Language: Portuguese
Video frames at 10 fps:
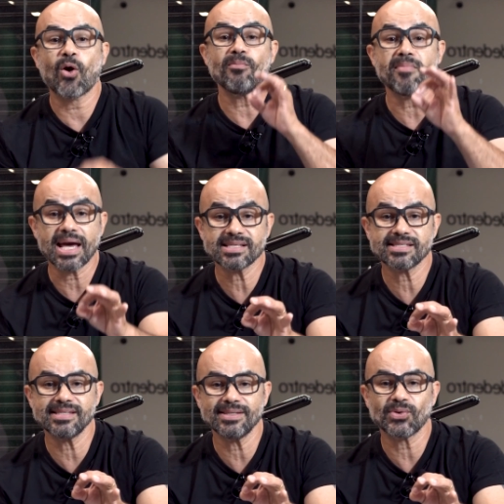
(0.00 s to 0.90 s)

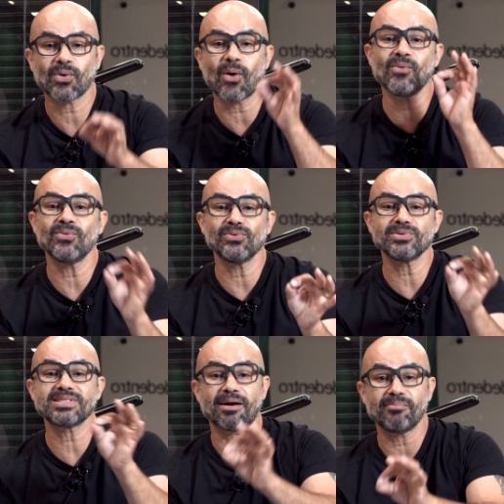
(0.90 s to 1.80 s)
Comece com
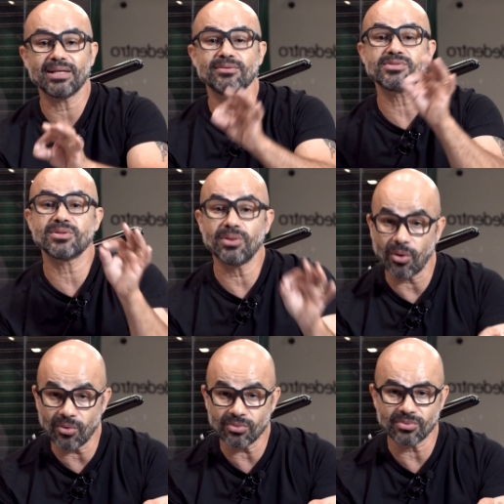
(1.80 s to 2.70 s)
os cabelos
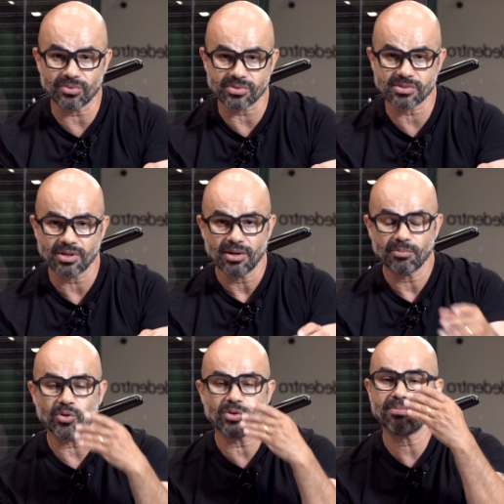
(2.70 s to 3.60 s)
longos,
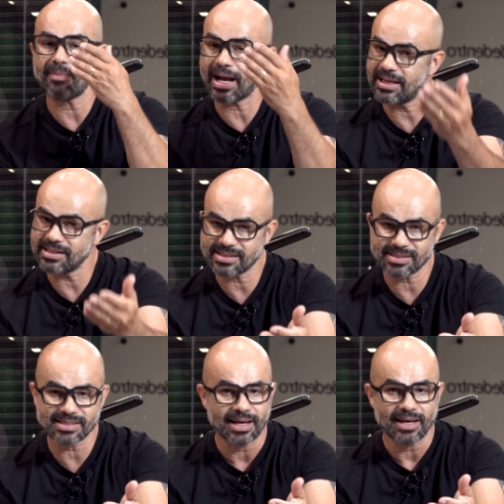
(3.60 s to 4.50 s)
por
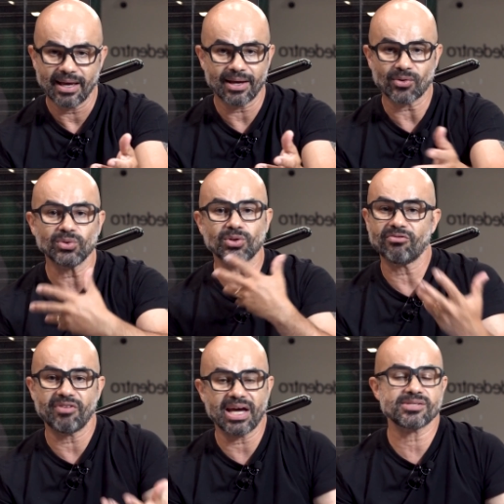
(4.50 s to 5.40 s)
mais é,
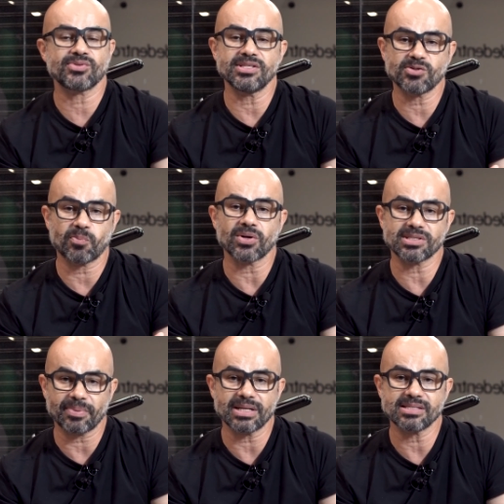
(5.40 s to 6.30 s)
controverso que isso
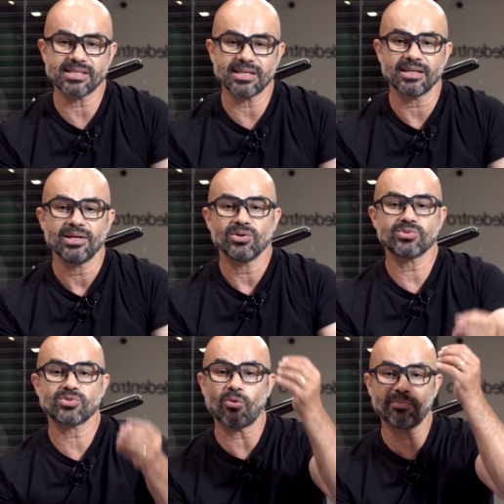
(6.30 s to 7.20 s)
possa parecer,
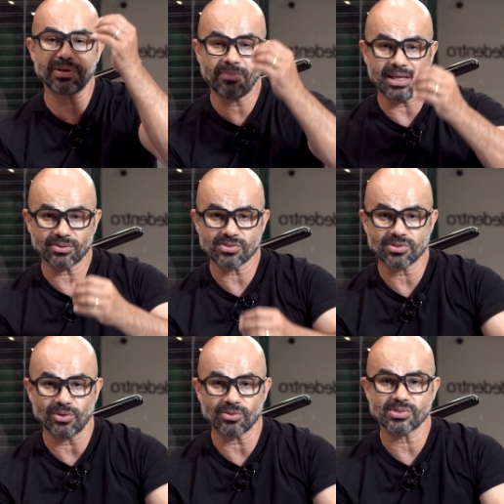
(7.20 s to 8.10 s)
os comprimentos
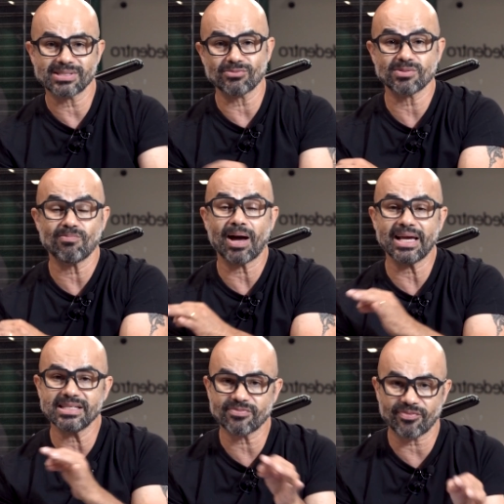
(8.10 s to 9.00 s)
longos são os
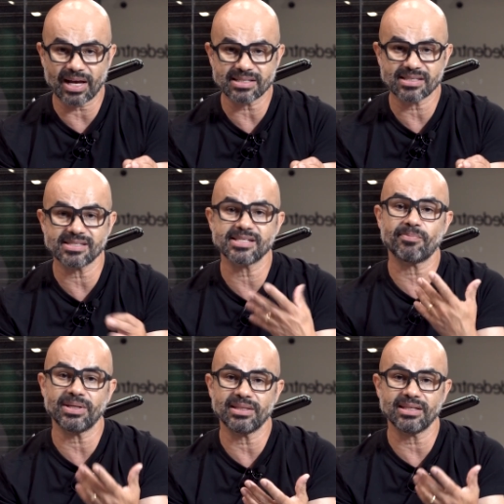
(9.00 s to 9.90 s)
mais fáceis de
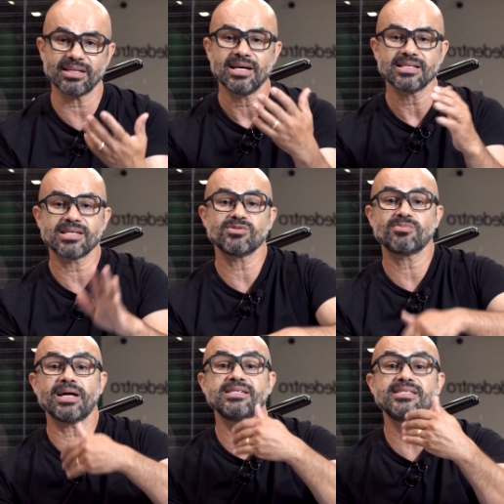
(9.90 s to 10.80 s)
aprender, são os
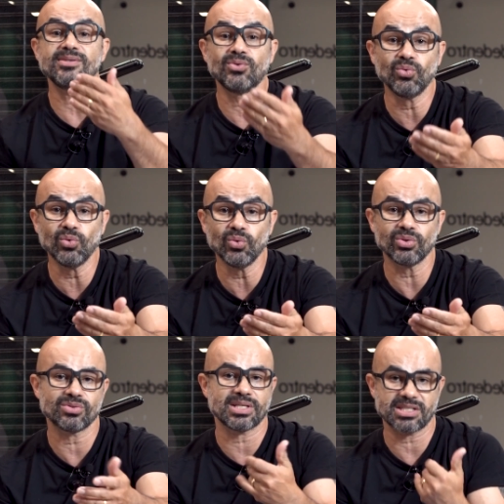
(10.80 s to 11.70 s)
mais
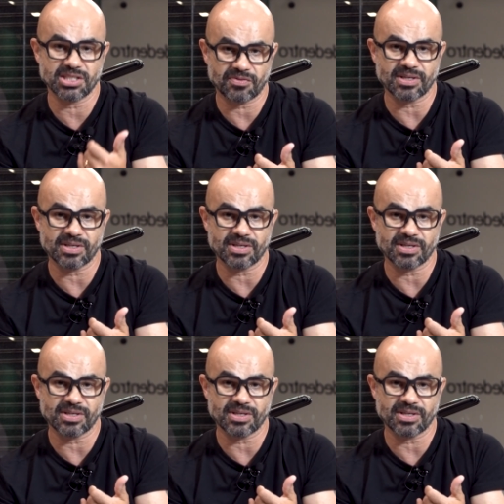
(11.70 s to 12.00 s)
seguros da gente